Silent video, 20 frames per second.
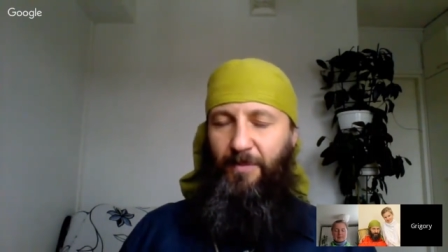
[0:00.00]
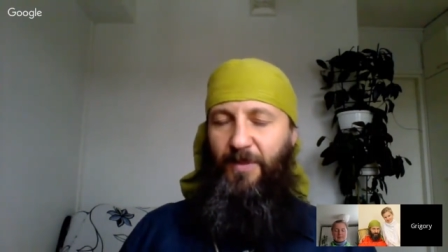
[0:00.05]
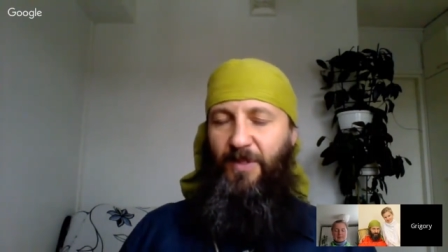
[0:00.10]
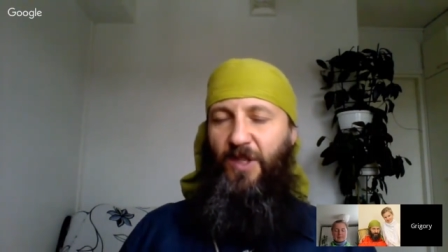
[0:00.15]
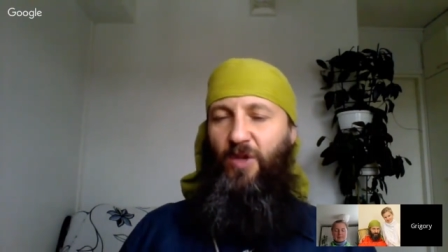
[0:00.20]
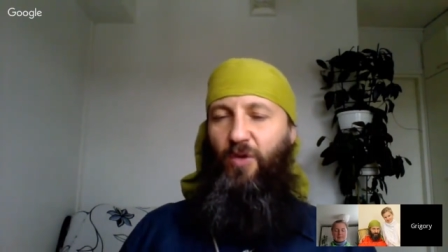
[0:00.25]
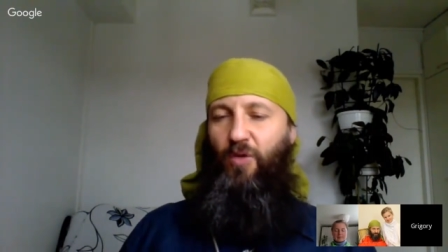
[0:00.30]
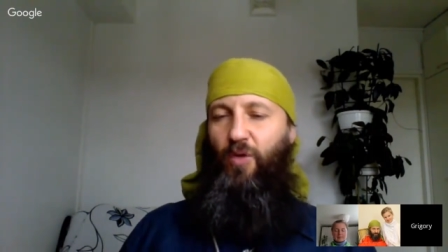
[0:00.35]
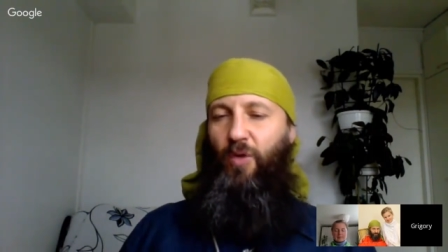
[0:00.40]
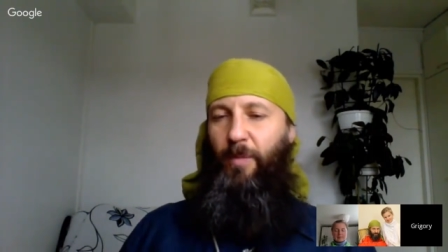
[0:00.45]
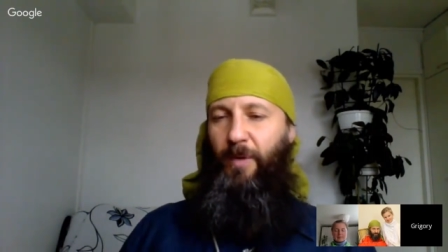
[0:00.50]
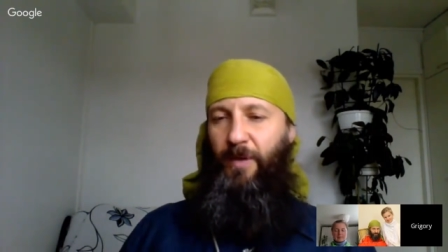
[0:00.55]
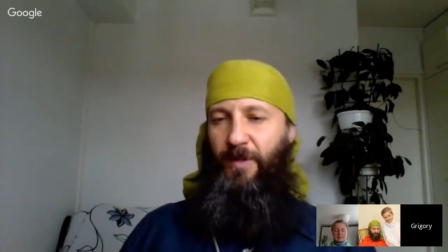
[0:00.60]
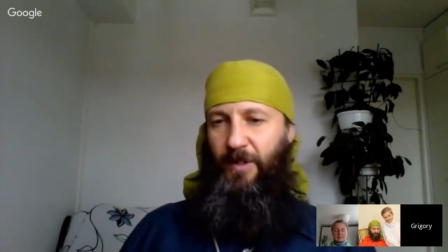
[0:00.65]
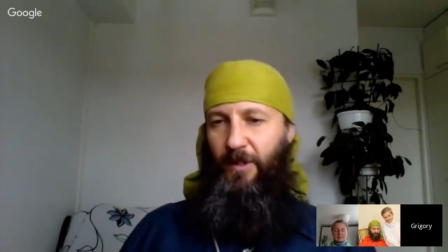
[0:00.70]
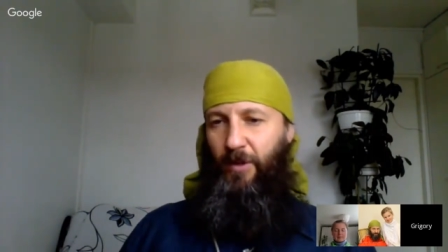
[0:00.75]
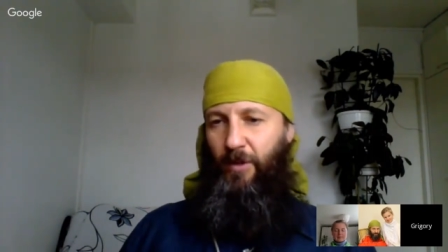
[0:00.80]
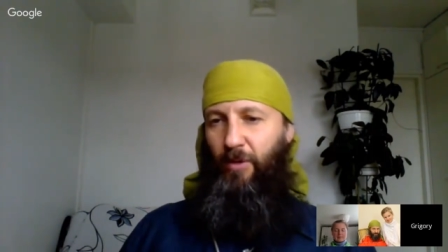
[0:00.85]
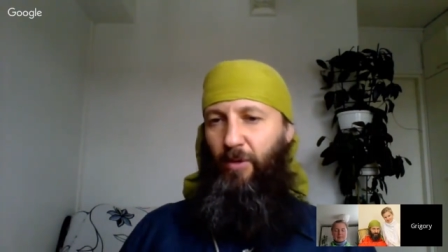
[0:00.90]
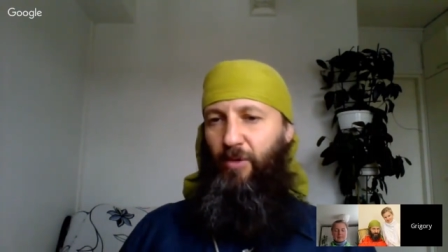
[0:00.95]

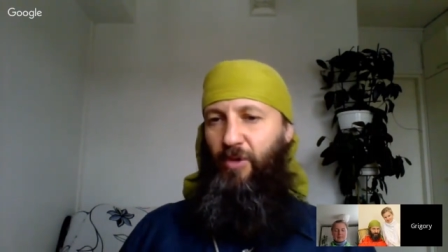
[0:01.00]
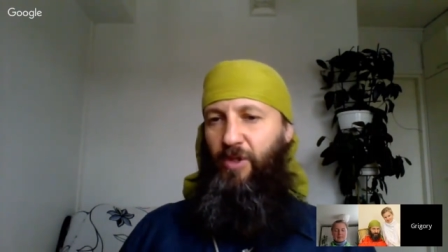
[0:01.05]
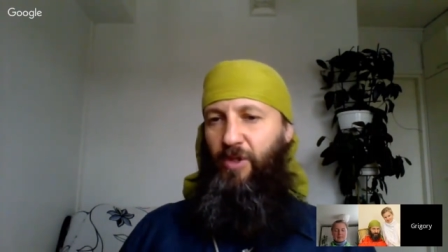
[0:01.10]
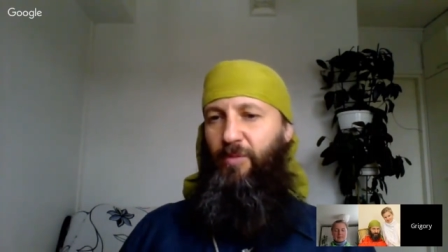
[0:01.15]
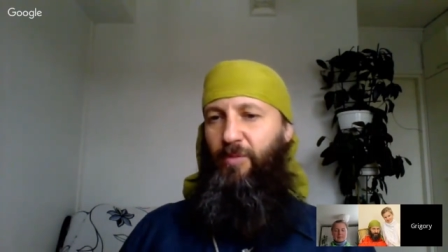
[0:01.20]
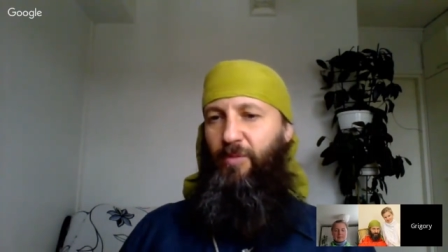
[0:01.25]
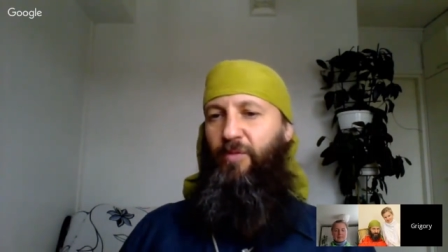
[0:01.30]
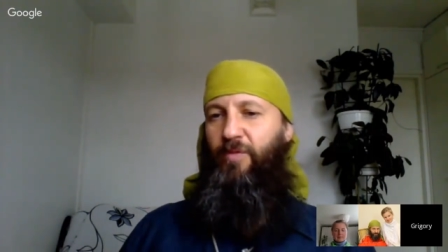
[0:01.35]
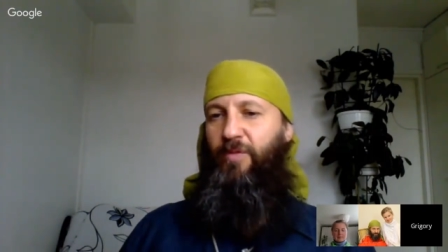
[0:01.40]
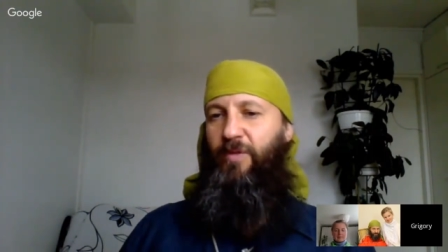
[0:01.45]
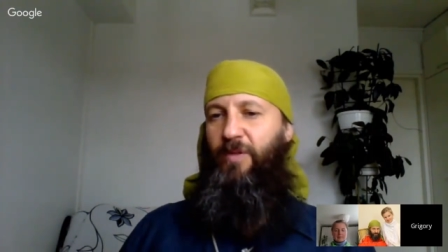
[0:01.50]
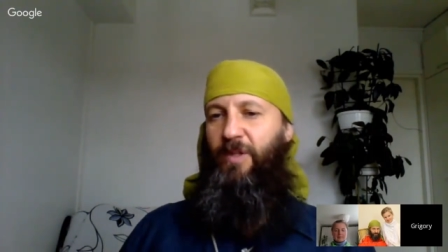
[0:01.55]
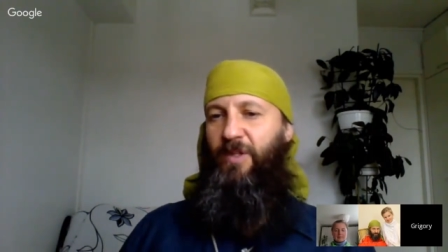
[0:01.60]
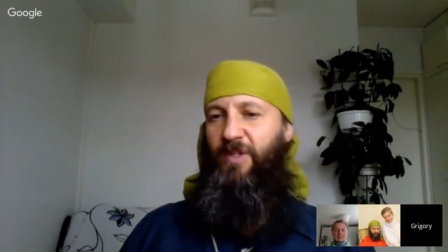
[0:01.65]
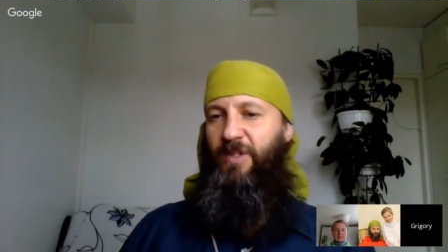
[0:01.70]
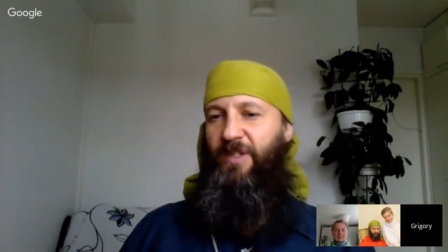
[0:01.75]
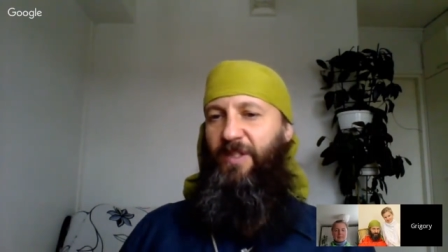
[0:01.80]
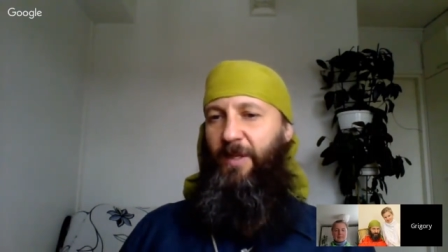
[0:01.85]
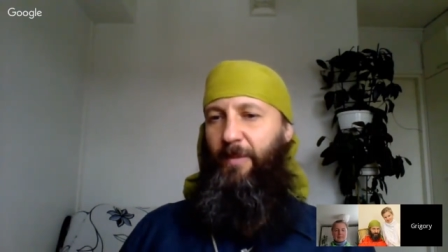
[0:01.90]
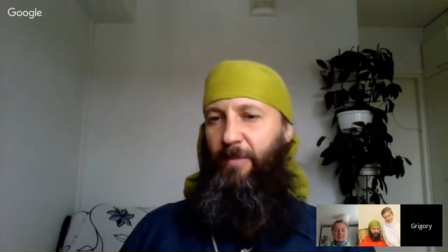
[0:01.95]
мысли-образы, то, к чему вы
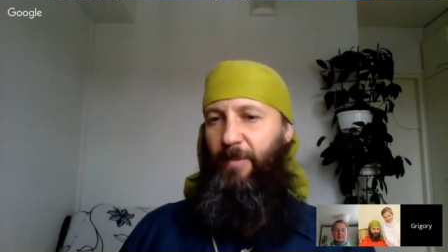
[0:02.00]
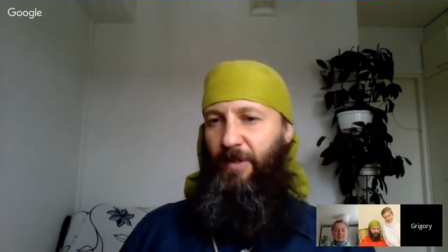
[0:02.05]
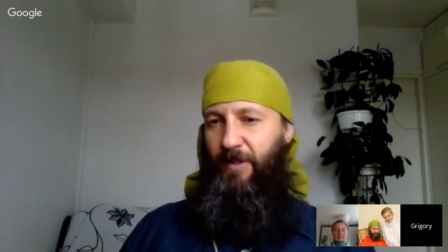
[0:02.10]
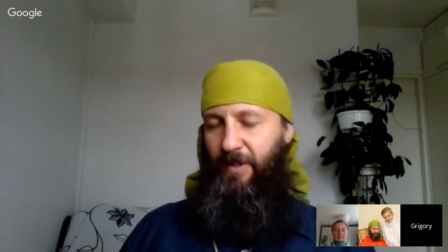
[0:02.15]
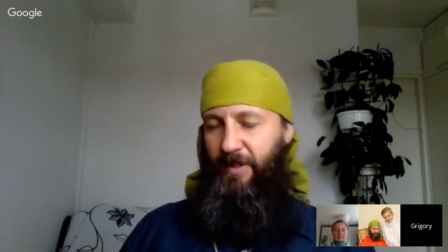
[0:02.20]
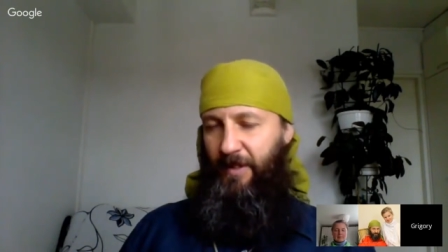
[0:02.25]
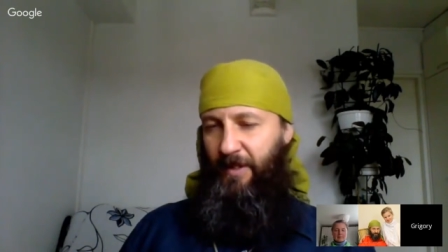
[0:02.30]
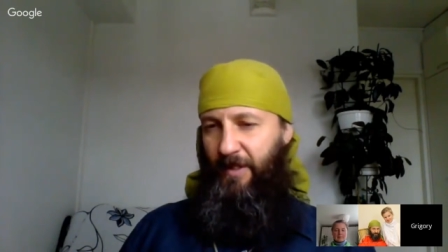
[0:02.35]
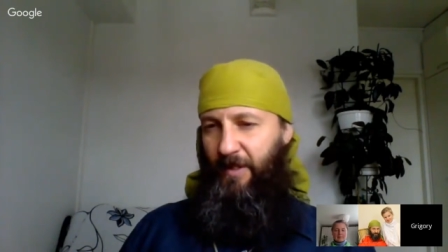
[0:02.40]
должны стремиться.